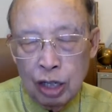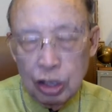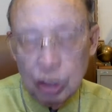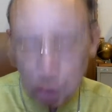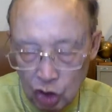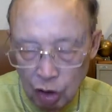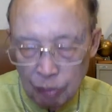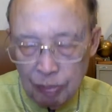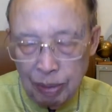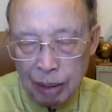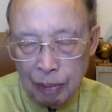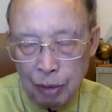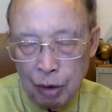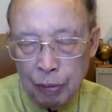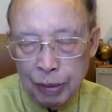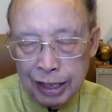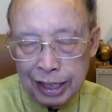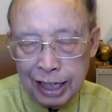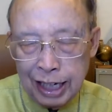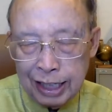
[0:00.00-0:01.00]
ยอมรับเอาแผ
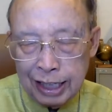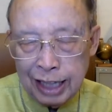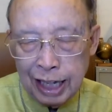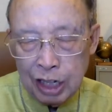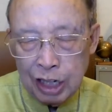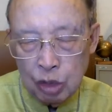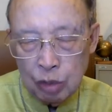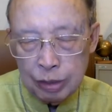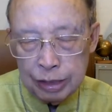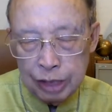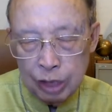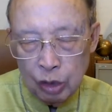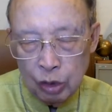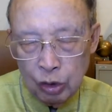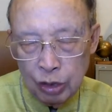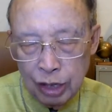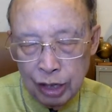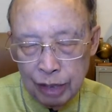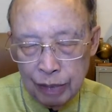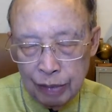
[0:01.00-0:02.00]
นการไทยของพระเจ้า
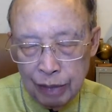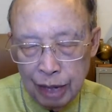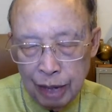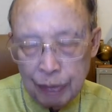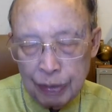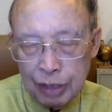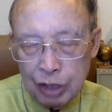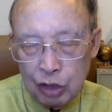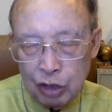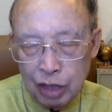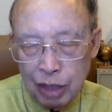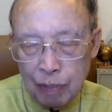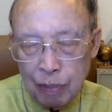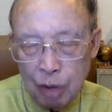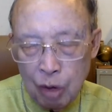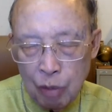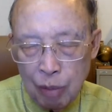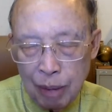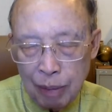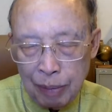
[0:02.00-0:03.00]
ให้พระเจ้านำเอา
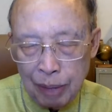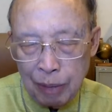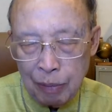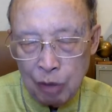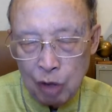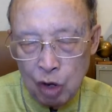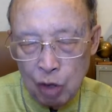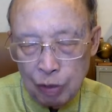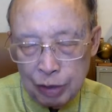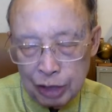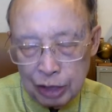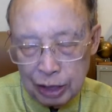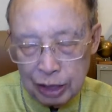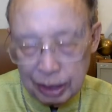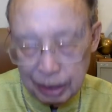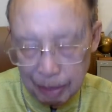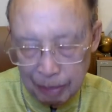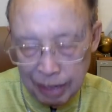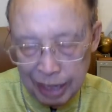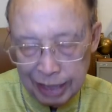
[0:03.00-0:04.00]
บาปกรรมของเขาไป
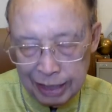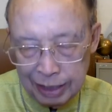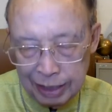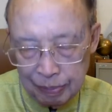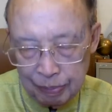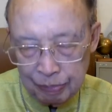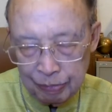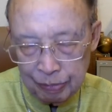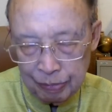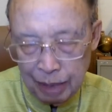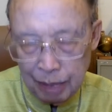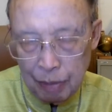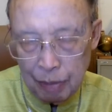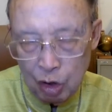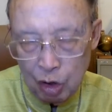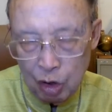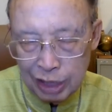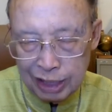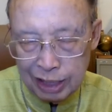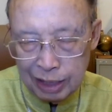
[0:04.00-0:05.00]
ทำลายทิมนำเอา
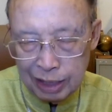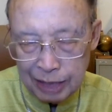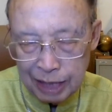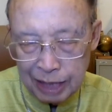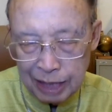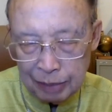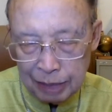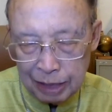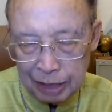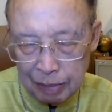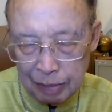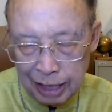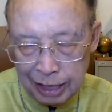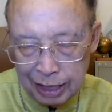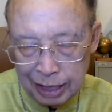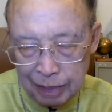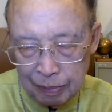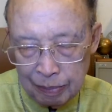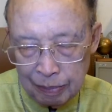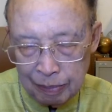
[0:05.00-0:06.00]
การสับแสงไปทำลายทิ
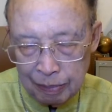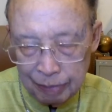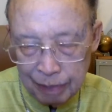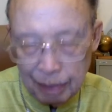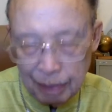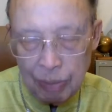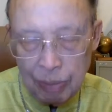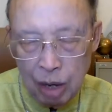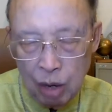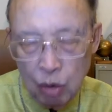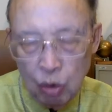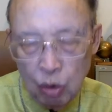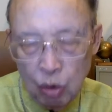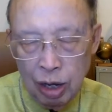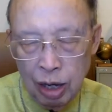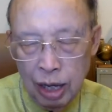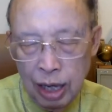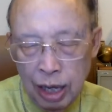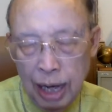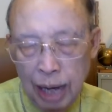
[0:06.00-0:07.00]
มนำเอา
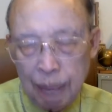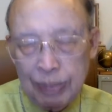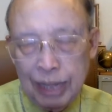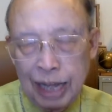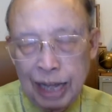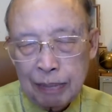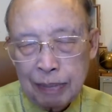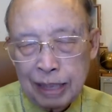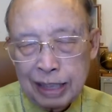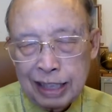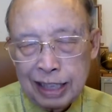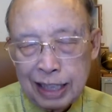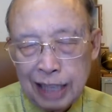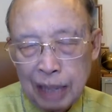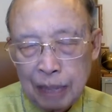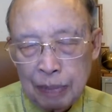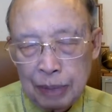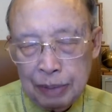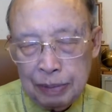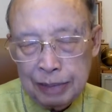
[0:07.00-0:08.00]
อำนาจม่านสตาน
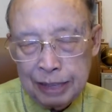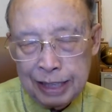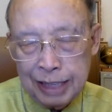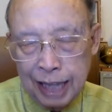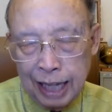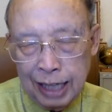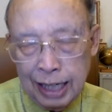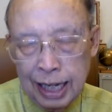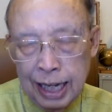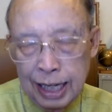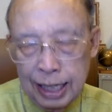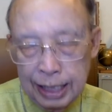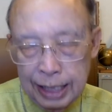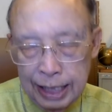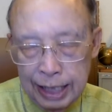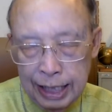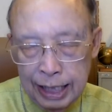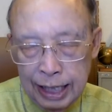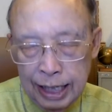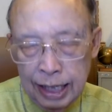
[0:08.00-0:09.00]
พีพิศาจที
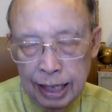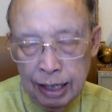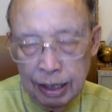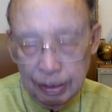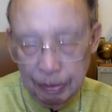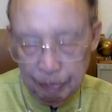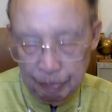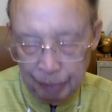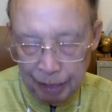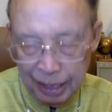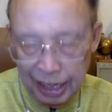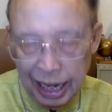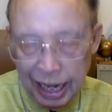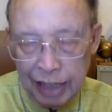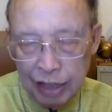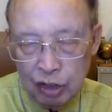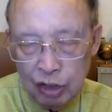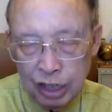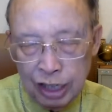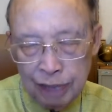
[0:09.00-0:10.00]
เป็นนาย
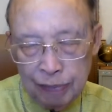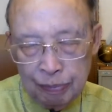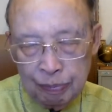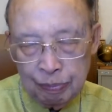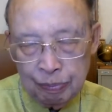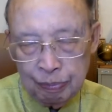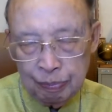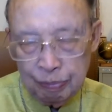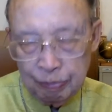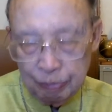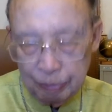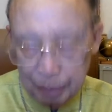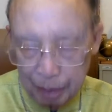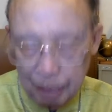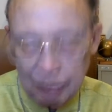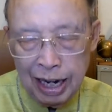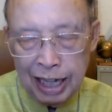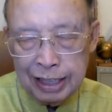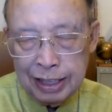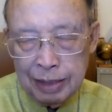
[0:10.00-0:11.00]
เขานั้น
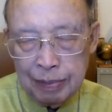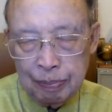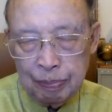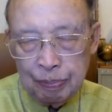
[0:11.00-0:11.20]
ทำลายทิม